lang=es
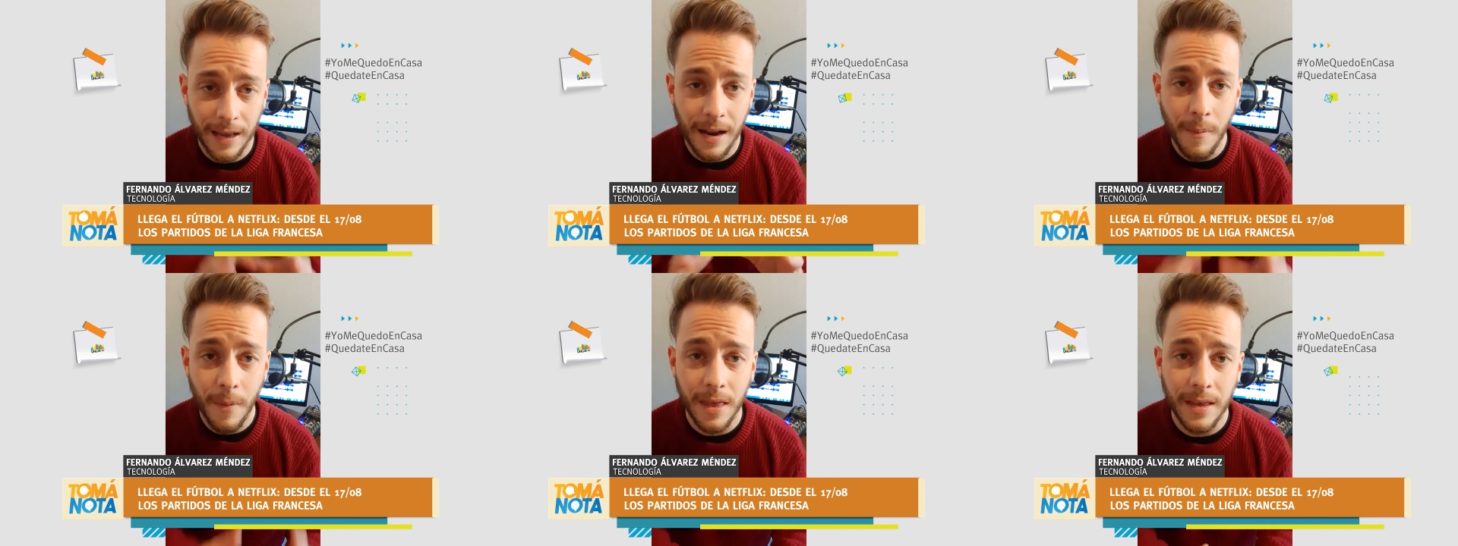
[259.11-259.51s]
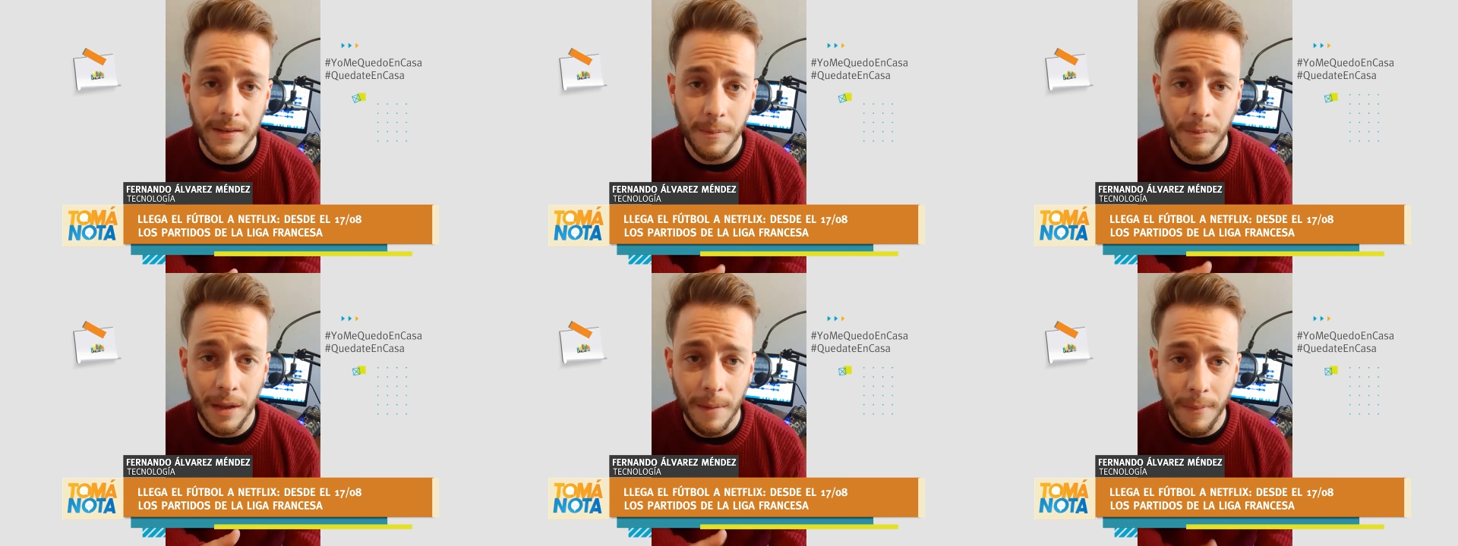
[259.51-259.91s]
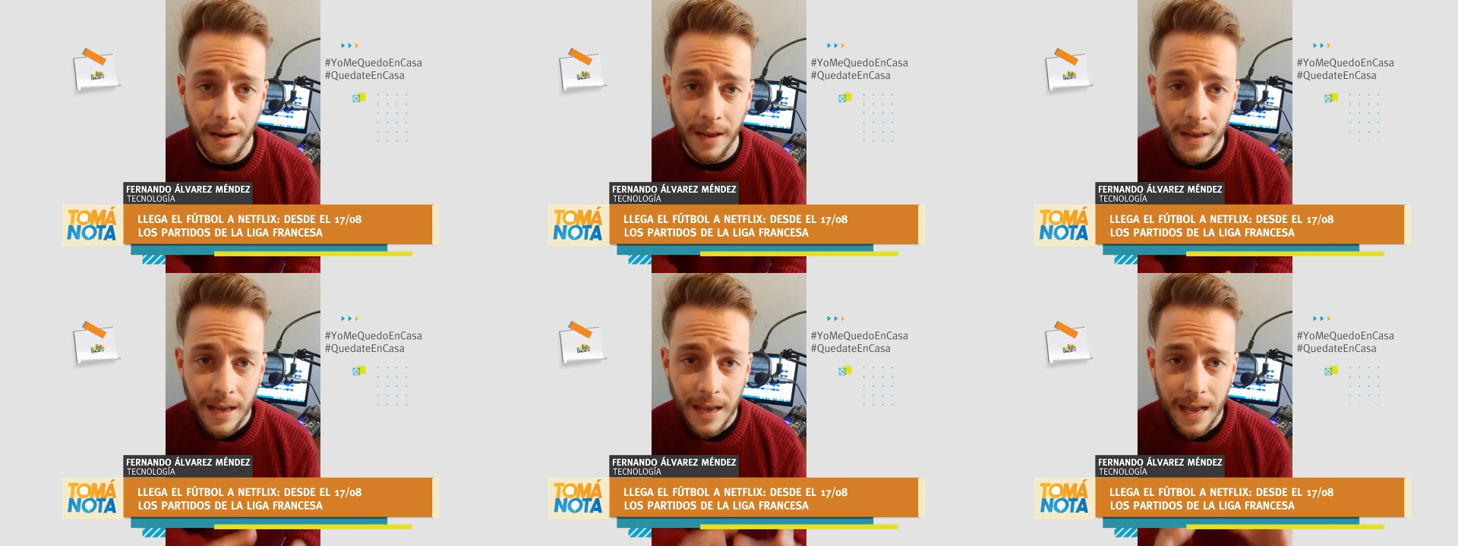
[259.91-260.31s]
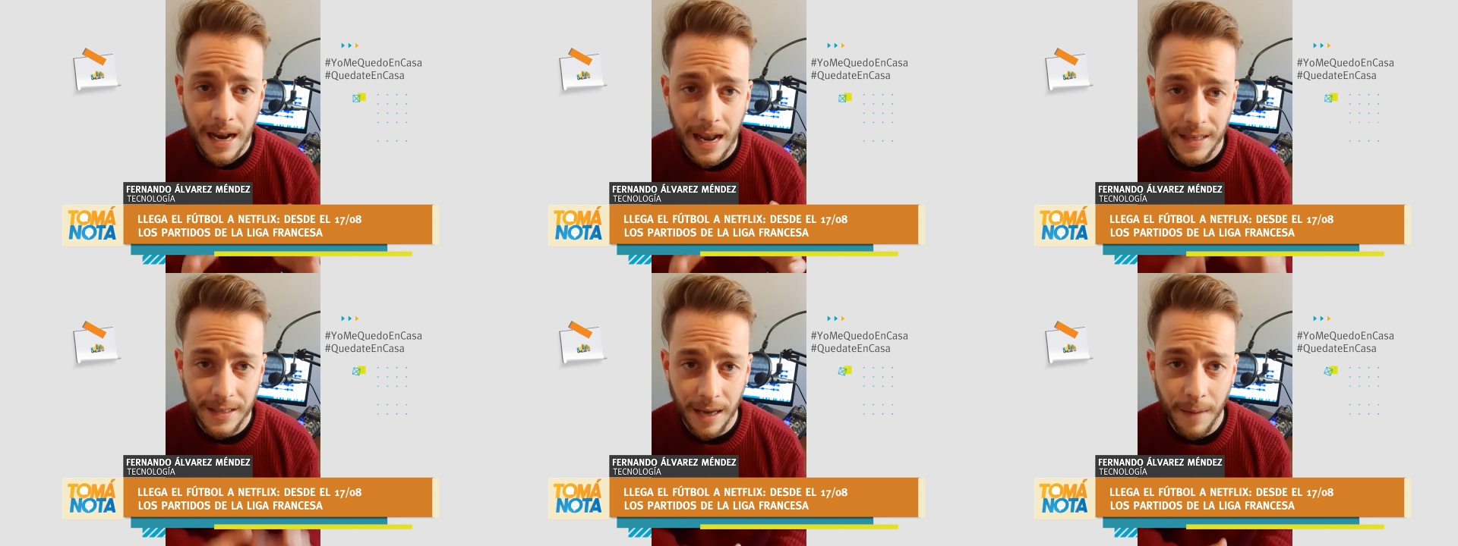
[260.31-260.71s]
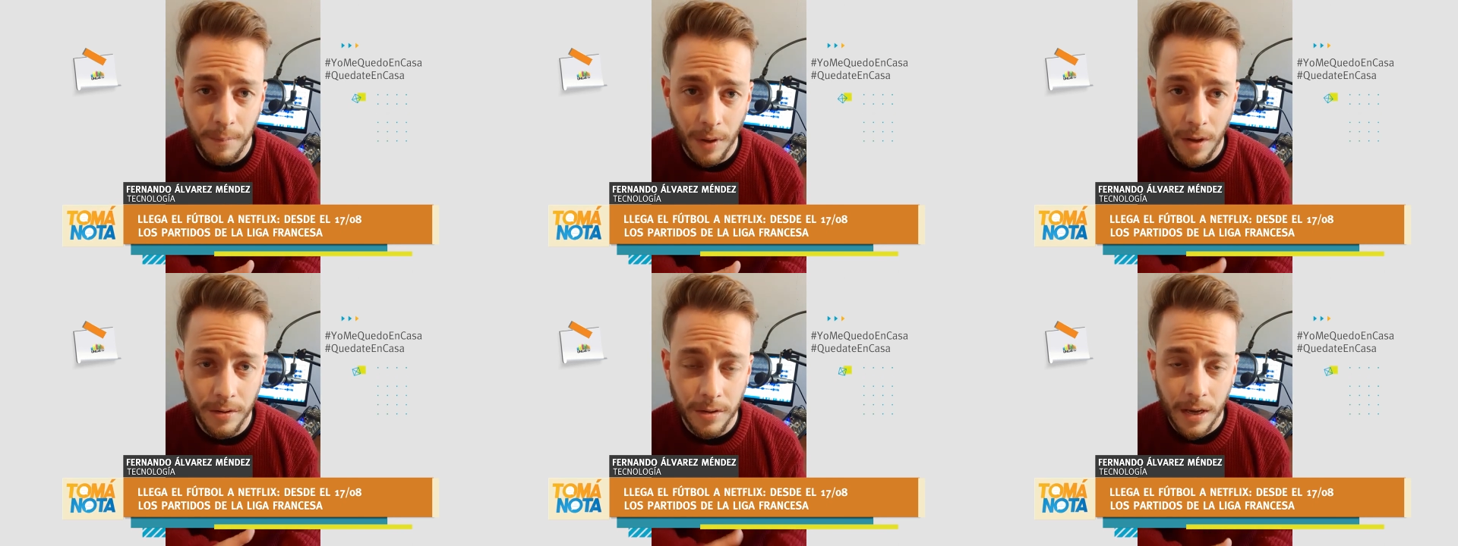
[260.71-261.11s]
en el mes de septiembre la
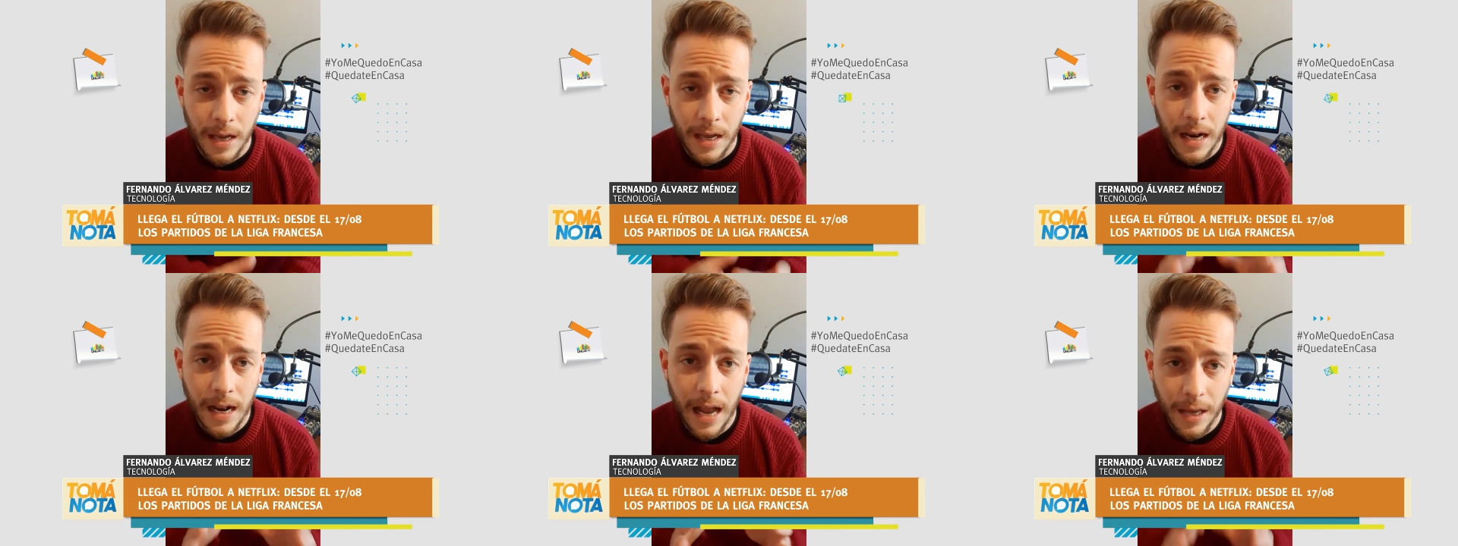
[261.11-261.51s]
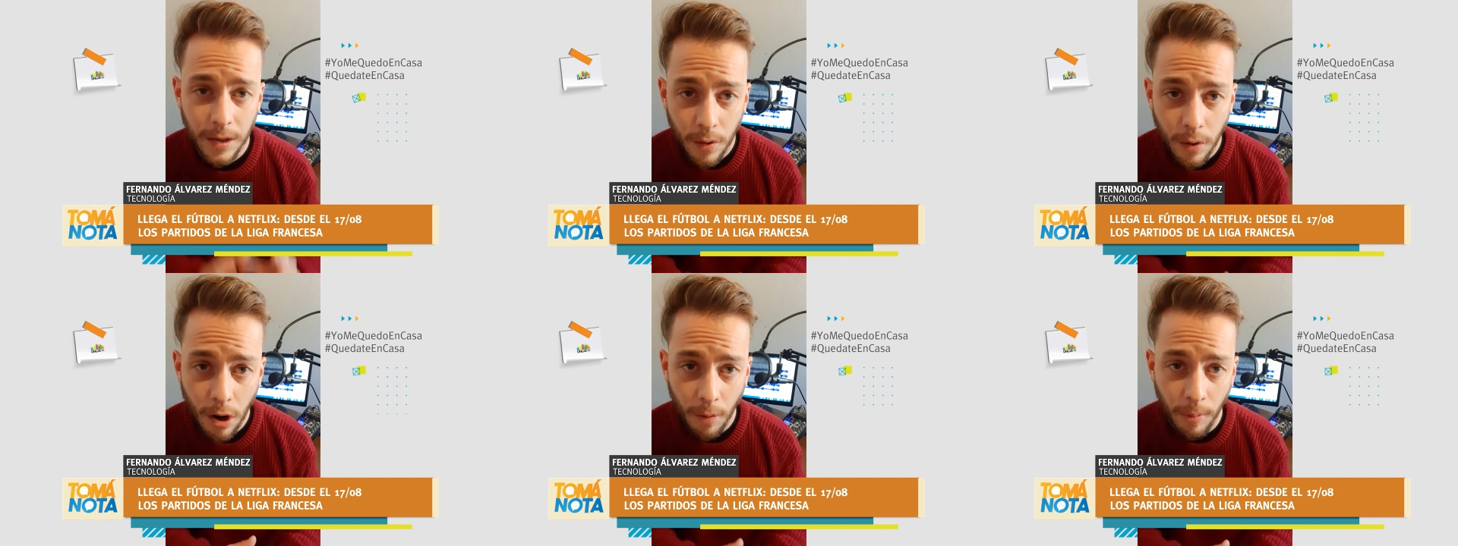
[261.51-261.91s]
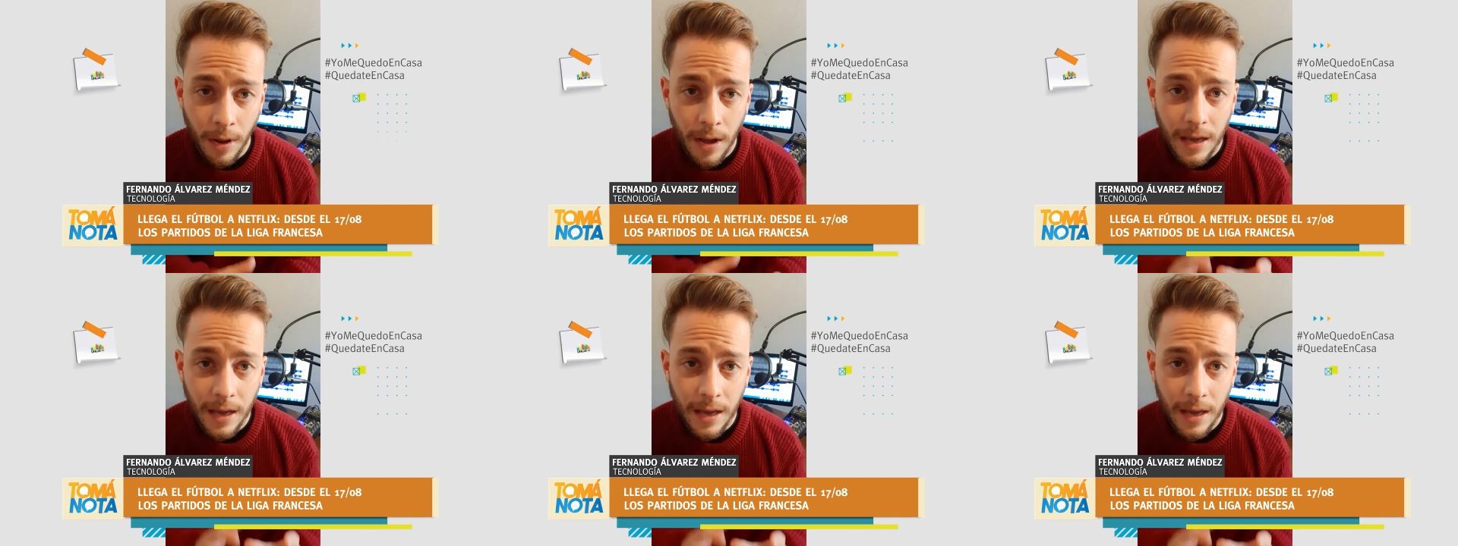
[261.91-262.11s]
Champions, la Europe